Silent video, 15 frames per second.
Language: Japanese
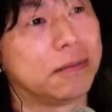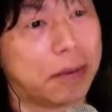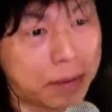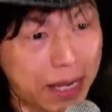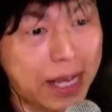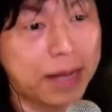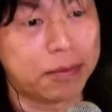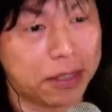まあ
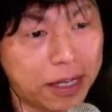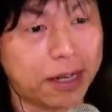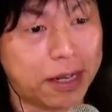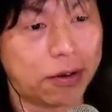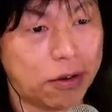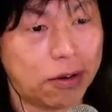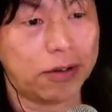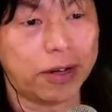ライブでね、
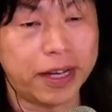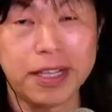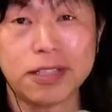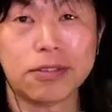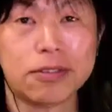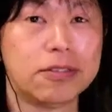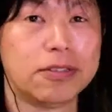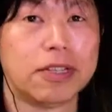こう演
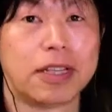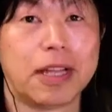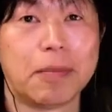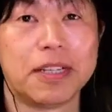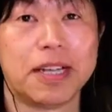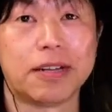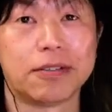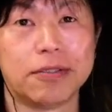奏するのでたま
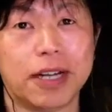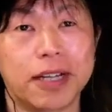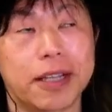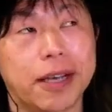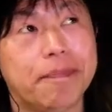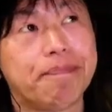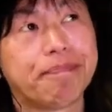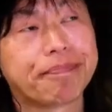にやるぐらいで、